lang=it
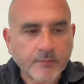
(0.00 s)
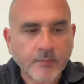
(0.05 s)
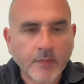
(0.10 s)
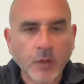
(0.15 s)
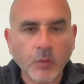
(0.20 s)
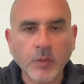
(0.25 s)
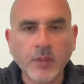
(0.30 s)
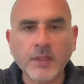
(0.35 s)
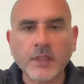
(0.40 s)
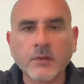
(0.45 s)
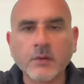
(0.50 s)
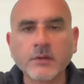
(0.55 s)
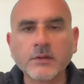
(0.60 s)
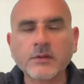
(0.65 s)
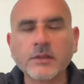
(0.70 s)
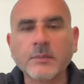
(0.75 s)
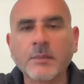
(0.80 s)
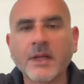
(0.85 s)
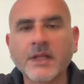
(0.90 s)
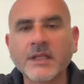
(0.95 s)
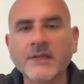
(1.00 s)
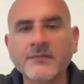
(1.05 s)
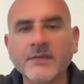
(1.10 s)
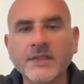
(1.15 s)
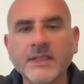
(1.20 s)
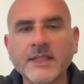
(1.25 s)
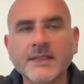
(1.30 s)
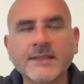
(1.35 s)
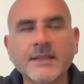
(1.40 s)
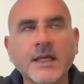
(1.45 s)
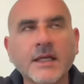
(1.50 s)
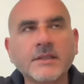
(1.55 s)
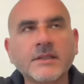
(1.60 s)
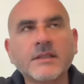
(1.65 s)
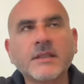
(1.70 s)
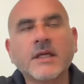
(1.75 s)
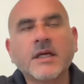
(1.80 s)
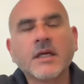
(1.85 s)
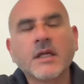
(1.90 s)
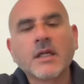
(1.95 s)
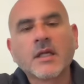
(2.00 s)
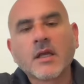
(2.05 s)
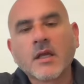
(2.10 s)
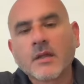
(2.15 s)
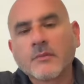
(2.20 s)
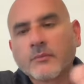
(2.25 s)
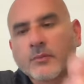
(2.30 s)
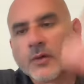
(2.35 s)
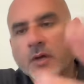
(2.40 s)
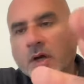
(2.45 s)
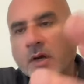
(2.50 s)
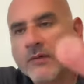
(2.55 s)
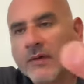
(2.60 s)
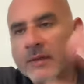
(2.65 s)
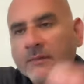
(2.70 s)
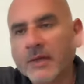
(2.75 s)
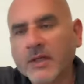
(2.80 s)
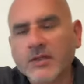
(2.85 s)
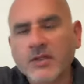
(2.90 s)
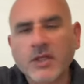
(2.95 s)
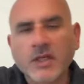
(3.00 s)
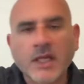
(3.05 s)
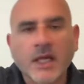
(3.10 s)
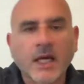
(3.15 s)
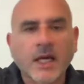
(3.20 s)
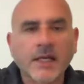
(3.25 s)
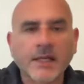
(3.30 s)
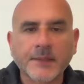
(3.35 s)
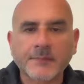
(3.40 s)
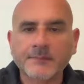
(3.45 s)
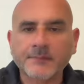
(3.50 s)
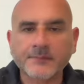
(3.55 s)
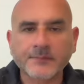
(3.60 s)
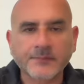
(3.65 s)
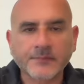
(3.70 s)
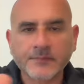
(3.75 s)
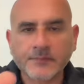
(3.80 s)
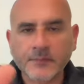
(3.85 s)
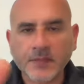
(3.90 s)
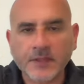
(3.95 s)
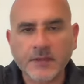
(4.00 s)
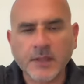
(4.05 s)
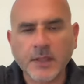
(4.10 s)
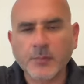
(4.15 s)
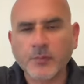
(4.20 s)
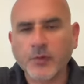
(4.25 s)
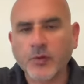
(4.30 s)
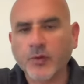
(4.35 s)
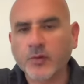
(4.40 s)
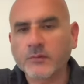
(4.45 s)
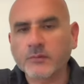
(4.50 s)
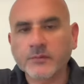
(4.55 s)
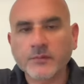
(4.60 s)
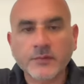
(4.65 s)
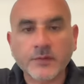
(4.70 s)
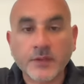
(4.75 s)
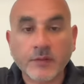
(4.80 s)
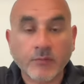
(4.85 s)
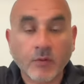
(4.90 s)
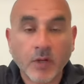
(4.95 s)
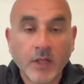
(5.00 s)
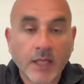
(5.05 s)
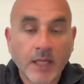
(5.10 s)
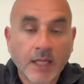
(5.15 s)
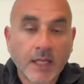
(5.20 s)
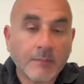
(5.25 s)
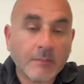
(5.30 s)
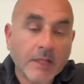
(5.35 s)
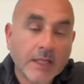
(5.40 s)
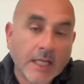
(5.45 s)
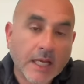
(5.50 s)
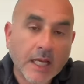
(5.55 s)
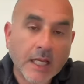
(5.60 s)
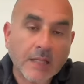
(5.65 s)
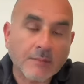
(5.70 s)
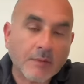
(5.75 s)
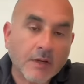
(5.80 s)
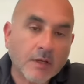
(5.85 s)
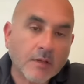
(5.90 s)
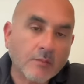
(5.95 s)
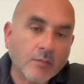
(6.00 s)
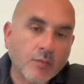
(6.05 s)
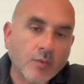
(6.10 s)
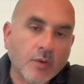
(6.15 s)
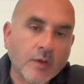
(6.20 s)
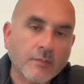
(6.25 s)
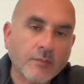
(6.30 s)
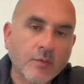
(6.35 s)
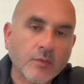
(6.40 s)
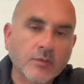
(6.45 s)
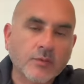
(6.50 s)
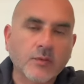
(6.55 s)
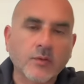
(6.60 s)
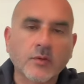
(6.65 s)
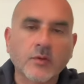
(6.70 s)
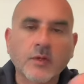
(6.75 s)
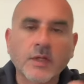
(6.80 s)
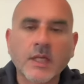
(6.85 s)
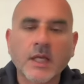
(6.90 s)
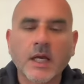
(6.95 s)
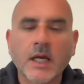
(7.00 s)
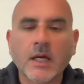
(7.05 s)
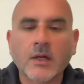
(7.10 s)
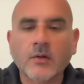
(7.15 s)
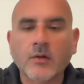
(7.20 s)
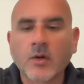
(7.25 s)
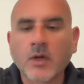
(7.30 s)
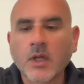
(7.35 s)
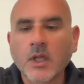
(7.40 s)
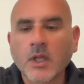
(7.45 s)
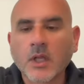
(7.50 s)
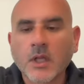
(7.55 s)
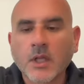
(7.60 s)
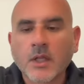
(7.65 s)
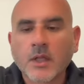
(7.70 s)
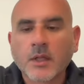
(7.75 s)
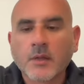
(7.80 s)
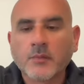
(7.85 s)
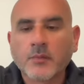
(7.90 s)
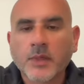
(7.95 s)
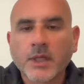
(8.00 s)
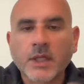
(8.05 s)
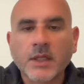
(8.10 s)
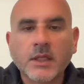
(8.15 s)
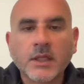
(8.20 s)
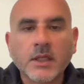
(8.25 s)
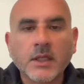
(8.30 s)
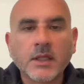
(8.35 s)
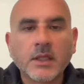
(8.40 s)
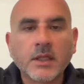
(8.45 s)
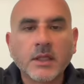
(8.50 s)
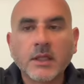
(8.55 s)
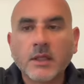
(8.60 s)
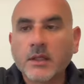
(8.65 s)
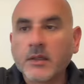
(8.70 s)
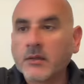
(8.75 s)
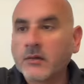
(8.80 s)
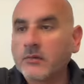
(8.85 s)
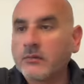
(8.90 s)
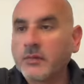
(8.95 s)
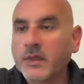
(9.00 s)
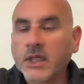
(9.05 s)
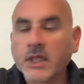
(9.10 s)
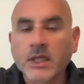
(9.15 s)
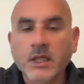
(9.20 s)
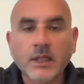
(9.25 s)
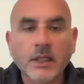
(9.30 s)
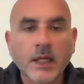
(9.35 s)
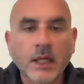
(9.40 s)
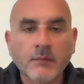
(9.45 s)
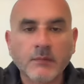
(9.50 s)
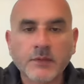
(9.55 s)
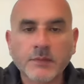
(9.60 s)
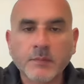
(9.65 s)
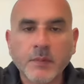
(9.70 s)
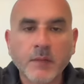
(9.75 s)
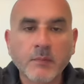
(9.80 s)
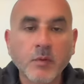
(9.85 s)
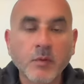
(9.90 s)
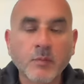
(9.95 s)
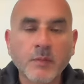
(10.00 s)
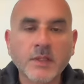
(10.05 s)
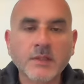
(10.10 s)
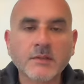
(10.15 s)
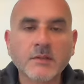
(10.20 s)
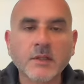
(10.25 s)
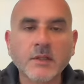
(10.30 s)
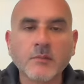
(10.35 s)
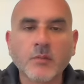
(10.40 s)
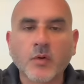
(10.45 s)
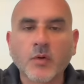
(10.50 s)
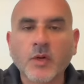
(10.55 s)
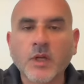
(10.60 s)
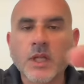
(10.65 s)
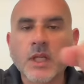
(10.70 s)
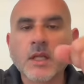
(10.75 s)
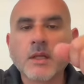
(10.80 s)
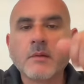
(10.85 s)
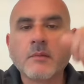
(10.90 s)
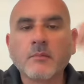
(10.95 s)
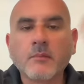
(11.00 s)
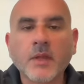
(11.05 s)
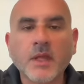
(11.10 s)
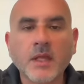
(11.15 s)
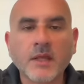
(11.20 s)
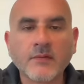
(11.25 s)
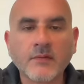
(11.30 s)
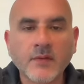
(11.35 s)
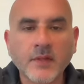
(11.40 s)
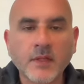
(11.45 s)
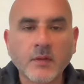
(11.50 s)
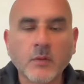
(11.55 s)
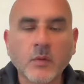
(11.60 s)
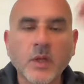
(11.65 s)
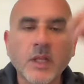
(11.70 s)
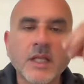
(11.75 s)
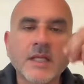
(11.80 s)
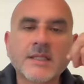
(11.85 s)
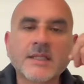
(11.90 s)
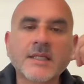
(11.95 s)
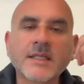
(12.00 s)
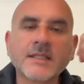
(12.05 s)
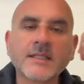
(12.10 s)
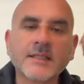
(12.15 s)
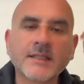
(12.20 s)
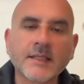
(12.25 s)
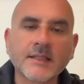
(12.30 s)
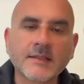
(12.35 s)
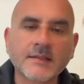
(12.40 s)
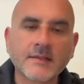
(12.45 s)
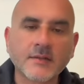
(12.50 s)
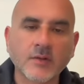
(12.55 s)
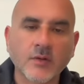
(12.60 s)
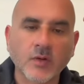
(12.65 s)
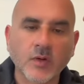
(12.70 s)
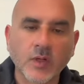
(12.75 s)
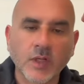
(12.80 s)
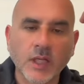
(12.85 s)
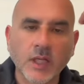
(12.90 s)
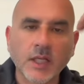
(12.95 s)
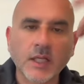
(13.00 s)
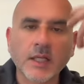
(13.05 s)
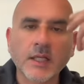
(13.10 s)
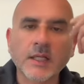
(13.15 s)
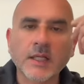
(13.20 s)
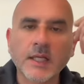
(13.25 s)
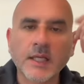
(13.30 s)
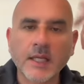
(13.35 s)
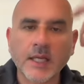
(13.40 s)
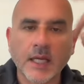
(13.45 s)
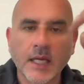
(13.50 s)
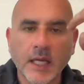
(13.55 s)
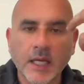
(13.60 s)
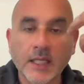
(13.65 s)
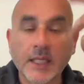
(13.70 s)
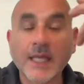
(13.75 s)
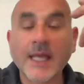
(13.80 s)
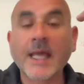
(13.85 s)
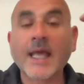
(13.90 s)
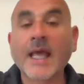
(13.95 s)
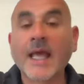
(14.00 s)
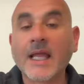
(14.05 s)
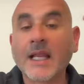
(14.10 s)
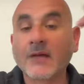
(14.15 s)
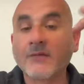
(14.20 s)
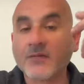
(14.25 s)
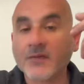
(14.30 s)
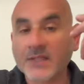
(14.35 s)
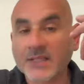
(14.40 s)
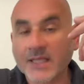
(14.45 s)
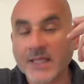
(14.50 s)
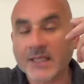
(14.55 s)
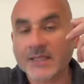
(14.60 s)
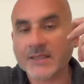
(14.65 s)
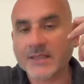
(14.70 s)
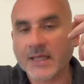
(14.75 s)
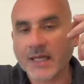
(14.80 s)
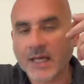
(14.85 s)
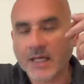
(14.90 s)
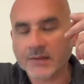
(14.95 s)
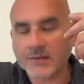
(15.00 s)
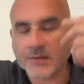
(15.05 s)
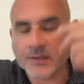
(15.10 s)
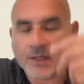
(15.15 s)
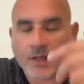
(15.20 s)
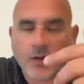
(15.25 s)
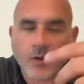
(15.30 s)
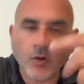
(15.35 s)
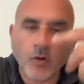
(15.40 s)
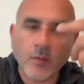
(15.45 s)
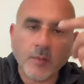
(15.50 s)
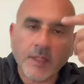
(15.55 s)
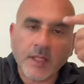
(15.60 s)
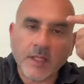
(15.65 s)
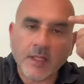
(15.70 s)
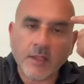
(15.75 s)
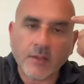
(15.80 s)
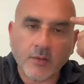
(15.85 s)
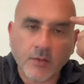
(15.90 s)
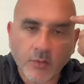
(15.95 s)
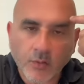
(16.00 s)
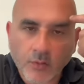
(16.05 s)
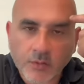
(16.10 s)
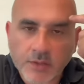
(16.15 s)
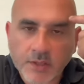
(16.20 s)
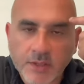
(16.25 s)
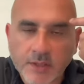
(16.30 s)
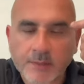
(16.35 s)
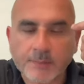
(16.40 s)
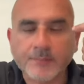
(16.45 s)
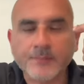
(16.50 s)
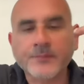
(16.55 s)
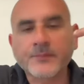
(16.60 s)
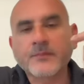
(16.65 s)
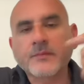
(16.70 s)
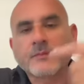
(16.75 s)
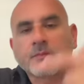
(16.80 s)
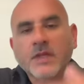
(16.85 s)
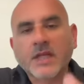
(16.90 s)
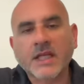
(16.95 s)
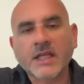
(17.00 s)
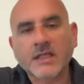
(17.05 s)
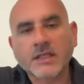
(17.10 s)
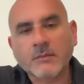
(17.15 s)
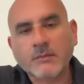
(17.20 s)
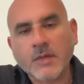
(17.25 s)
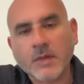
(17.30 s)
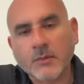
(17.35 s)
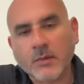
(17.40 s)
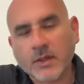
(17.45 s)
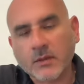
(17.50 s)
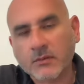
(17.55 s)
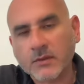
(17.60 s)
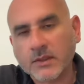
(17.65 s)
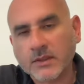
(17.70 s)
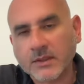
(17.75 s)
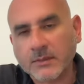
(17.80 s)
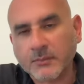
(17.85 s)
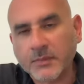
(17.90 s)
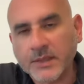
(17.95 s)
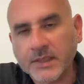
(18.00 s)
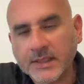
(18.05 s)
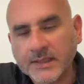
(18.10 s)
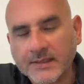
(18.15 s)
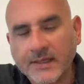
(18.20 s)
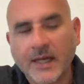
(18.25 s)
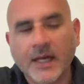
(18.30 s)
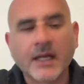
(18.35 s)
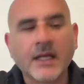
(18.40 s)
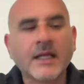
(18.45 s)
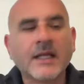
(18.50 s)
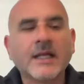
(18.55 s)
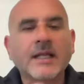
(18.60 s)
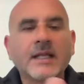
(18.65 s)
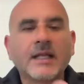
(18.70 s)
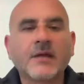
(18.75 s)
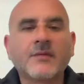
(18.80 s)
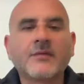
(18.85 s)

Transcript: Quindi quando si parla di freschezza acida, prova a immaginare, esempio se vuoi anche banale, ma comunque molto chiaro, prendi un bicchiere d'acqua, spremi un mezzo limone, bevi, quella sensazione che hai è la freschezza acida. Come la riconosci? Perché abbiamo anche una sepidità. La